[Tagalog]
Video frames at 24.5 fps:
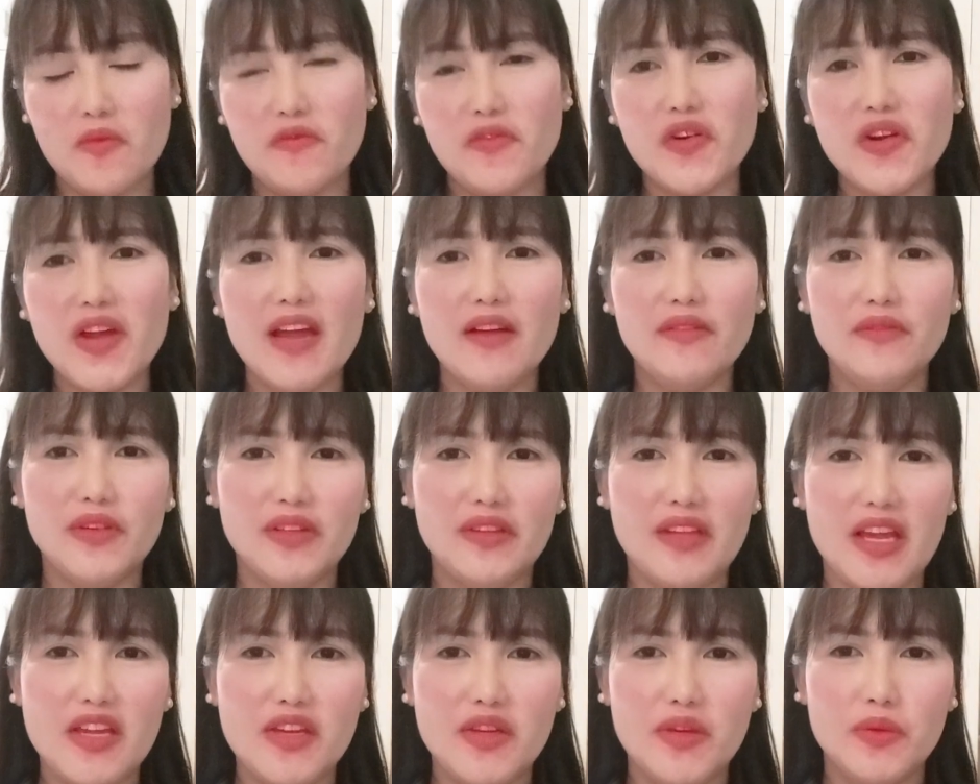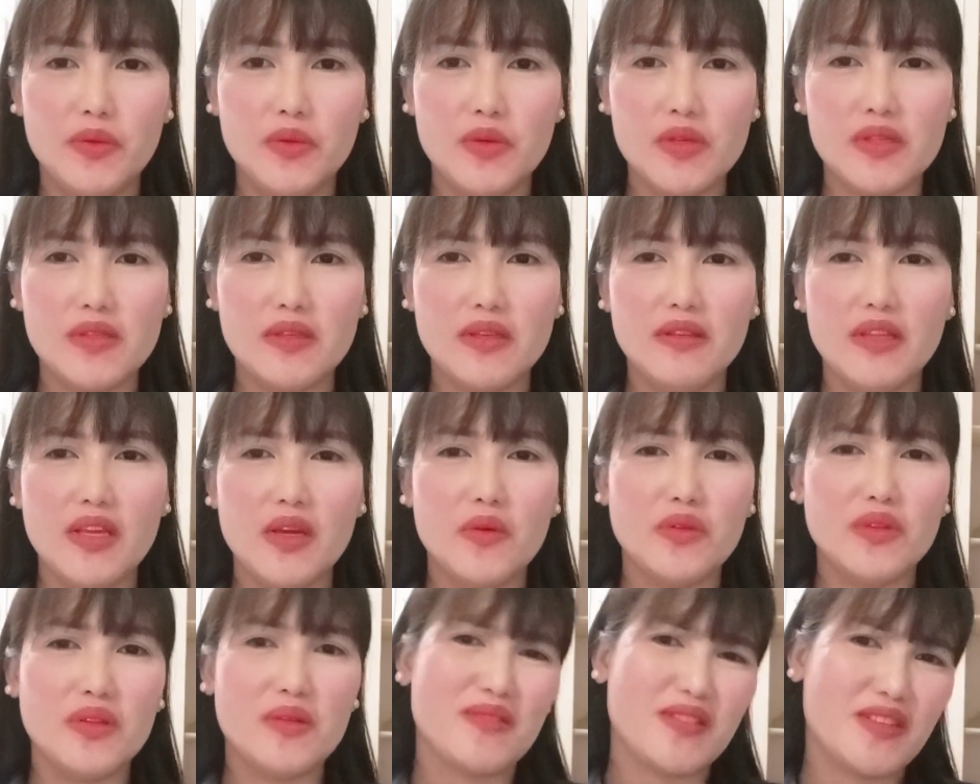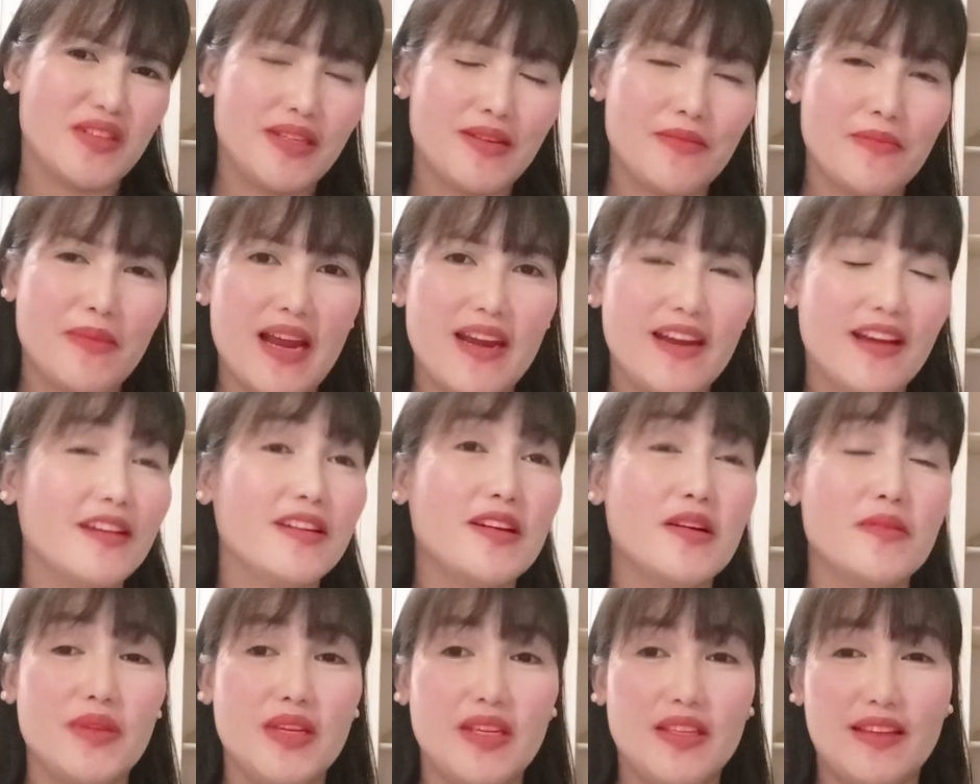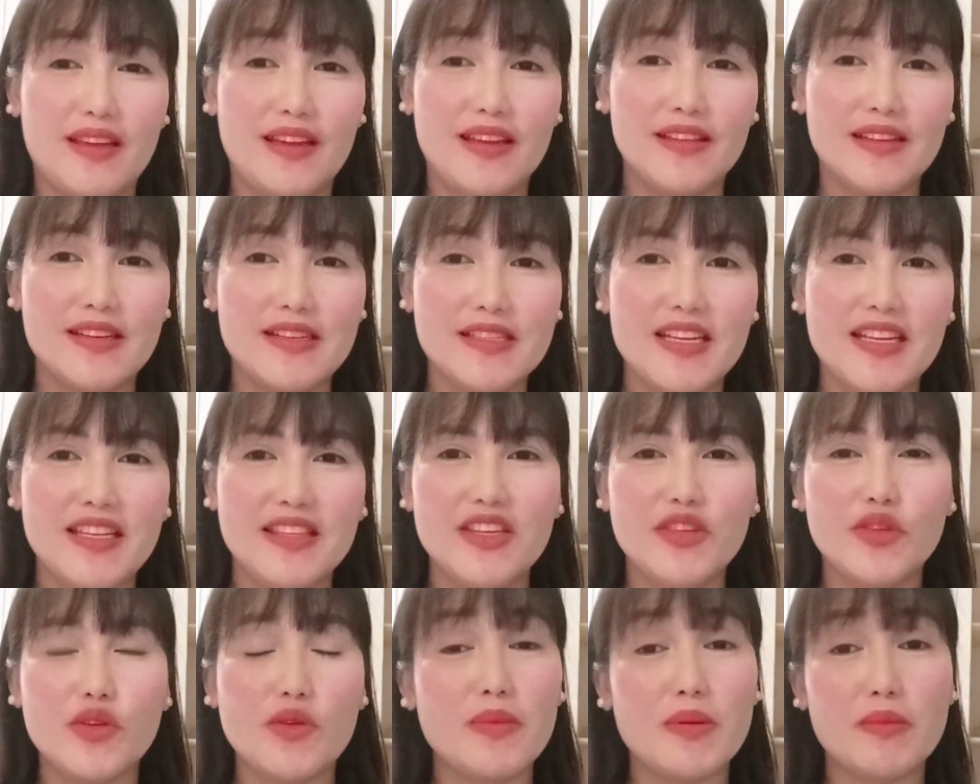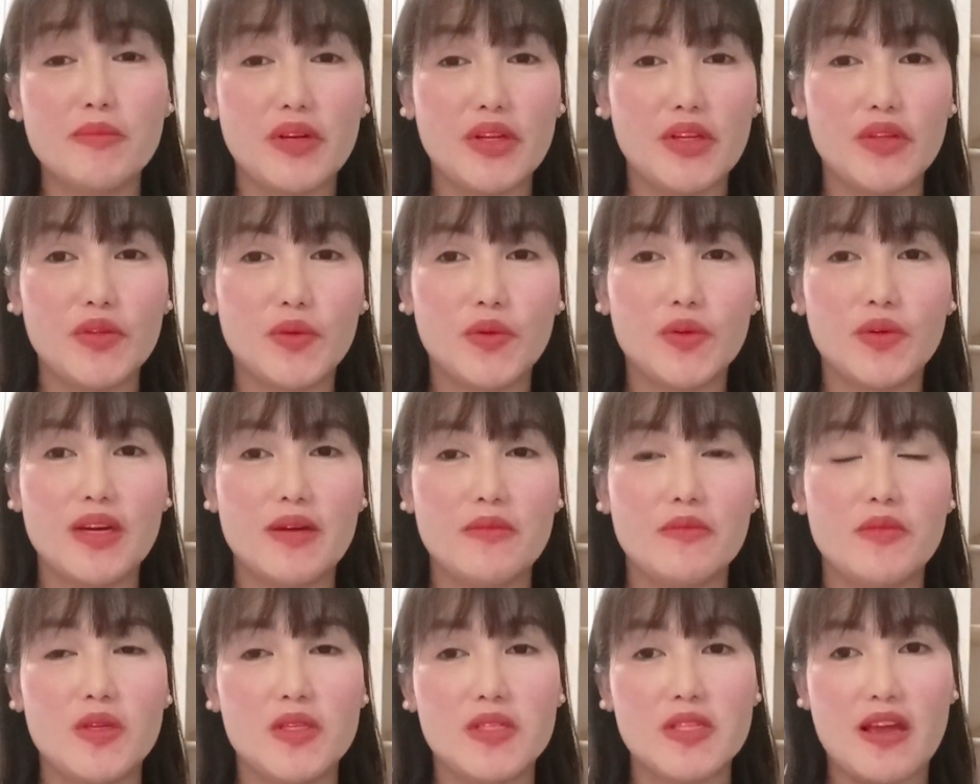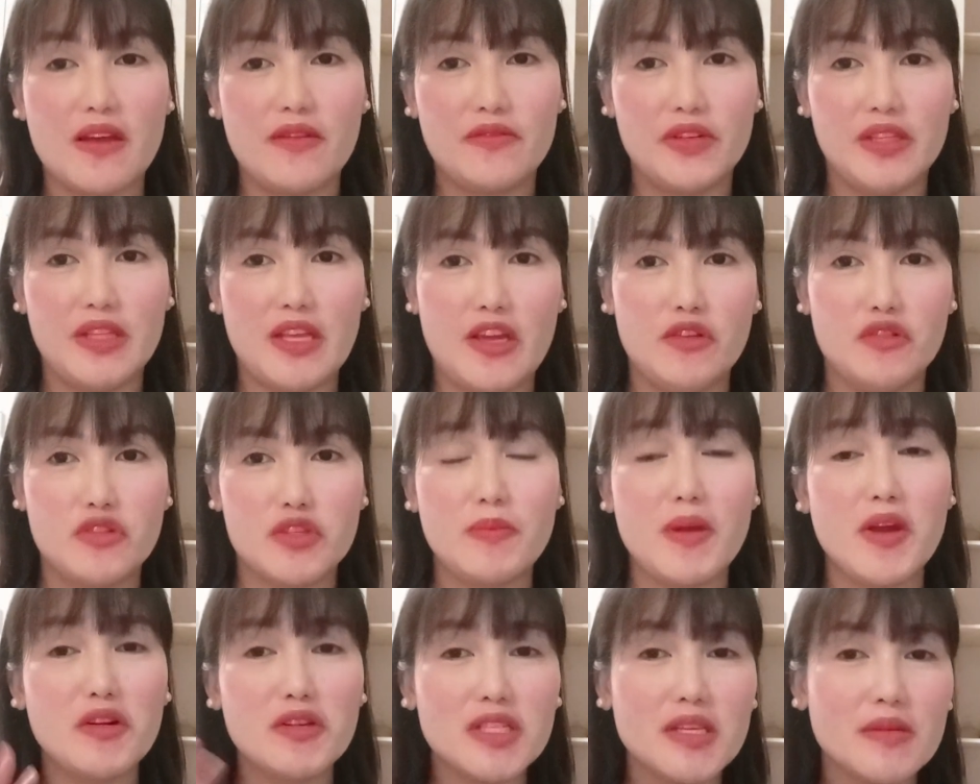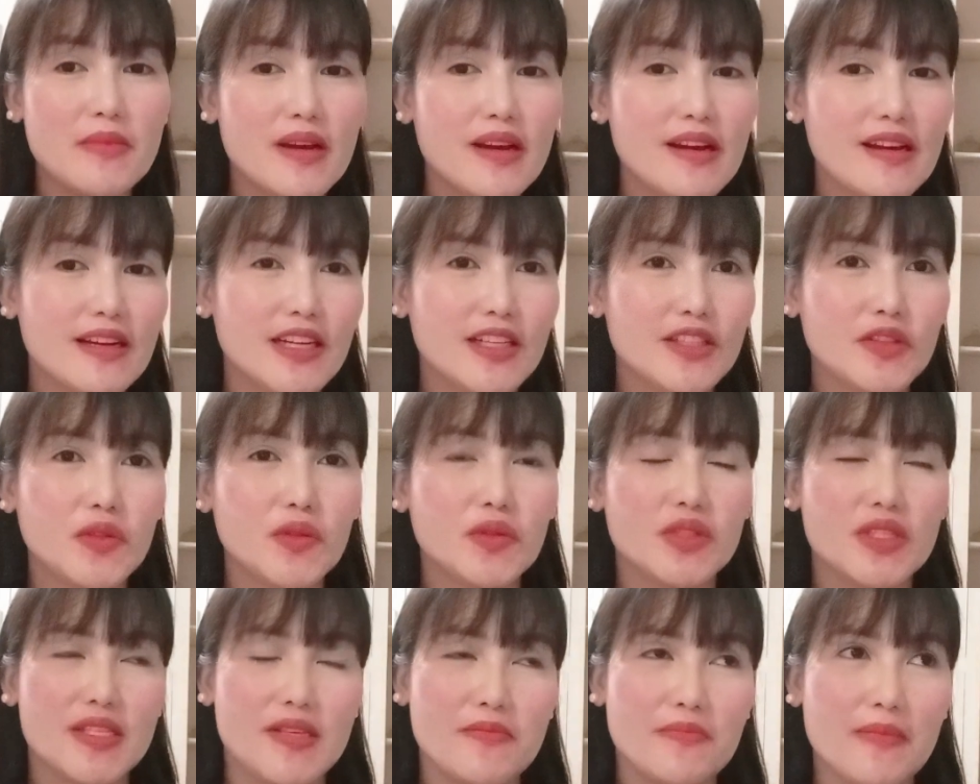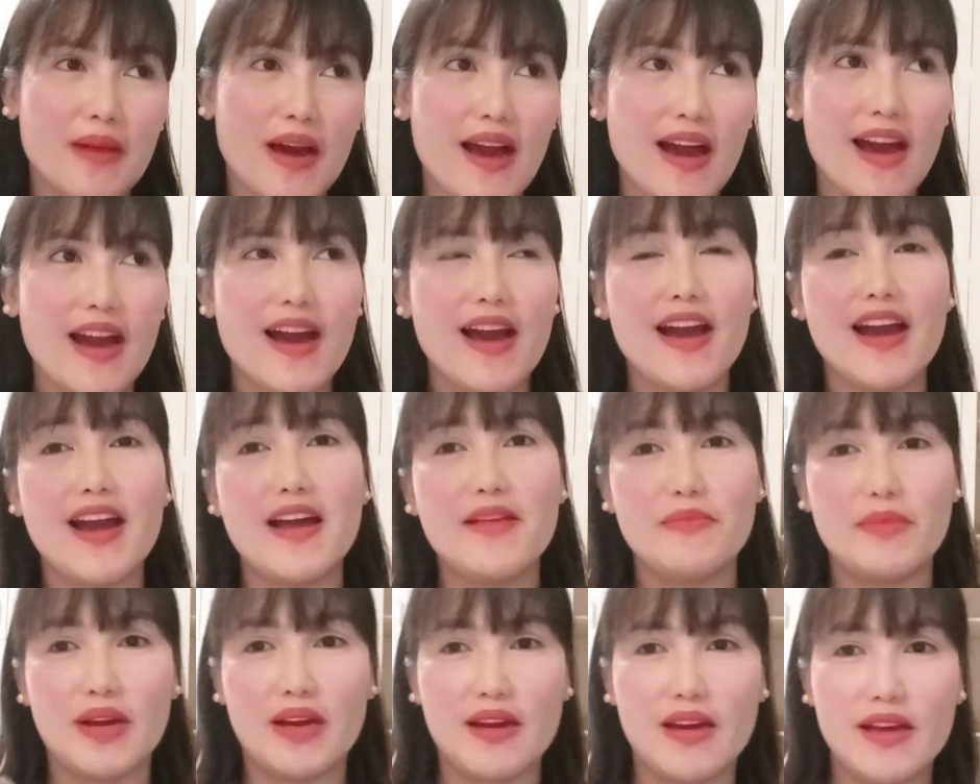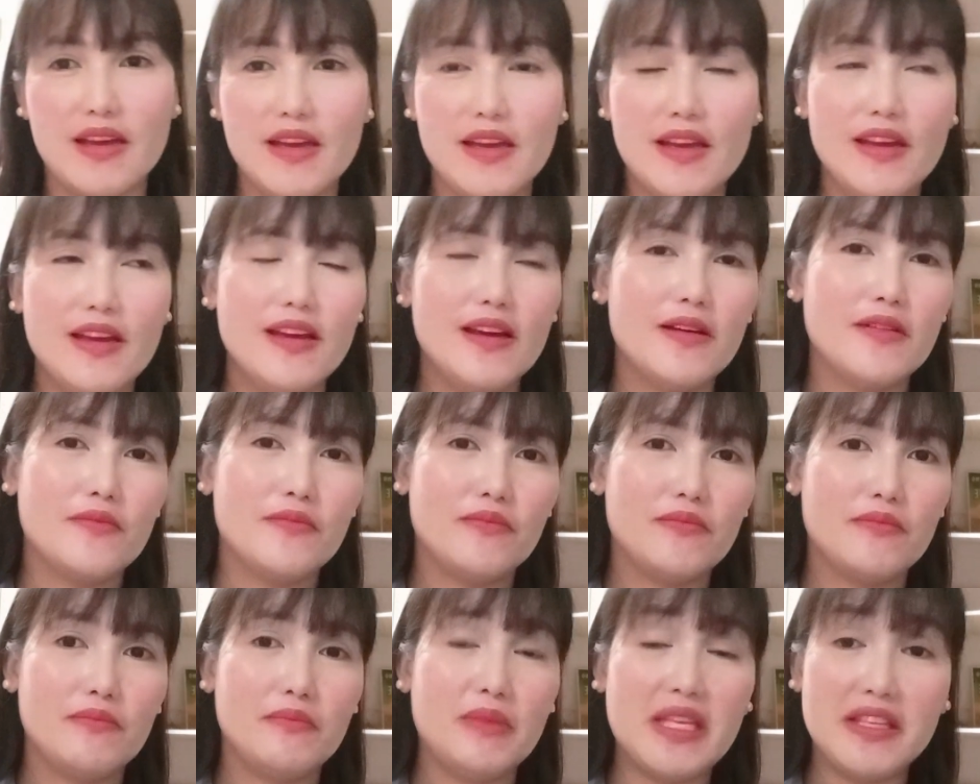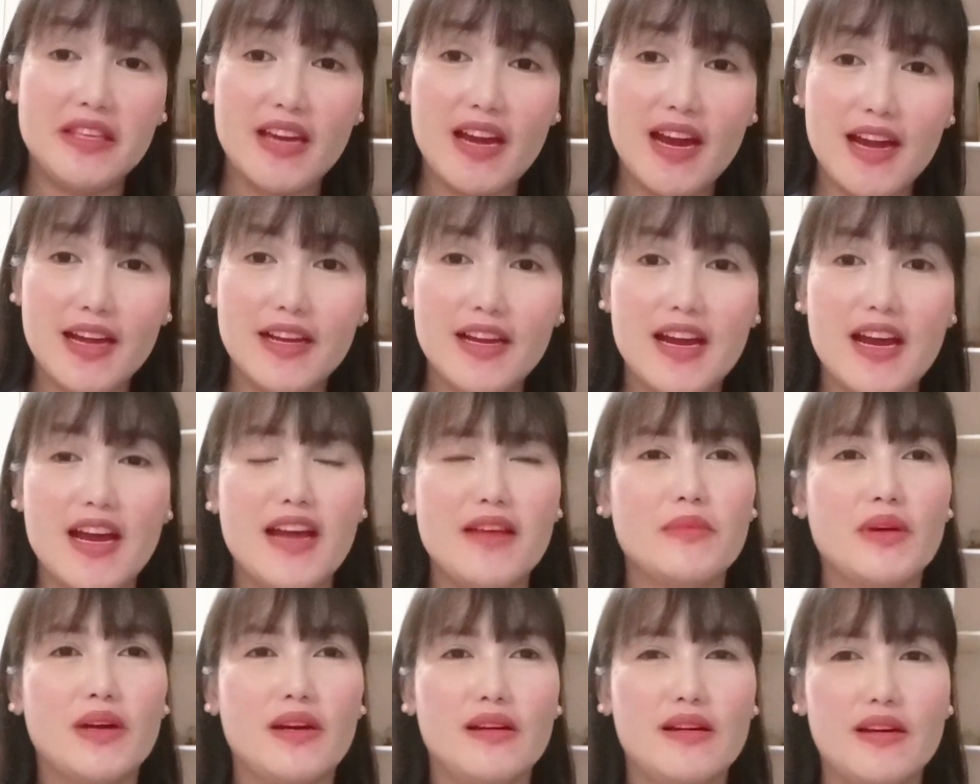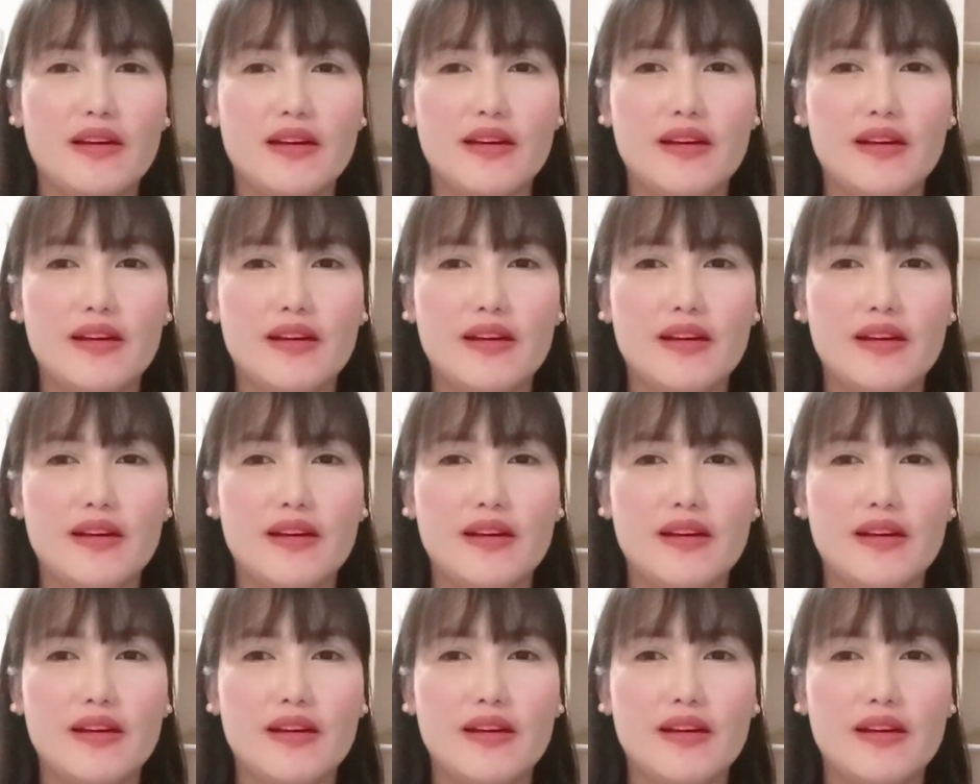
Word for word: for everyday use, hindi ko naman siya balak gamitin kasi hindi itong paborito kong amoy sa everyday use. Pero sa mga ganito, simbahan, mga binyaga, mga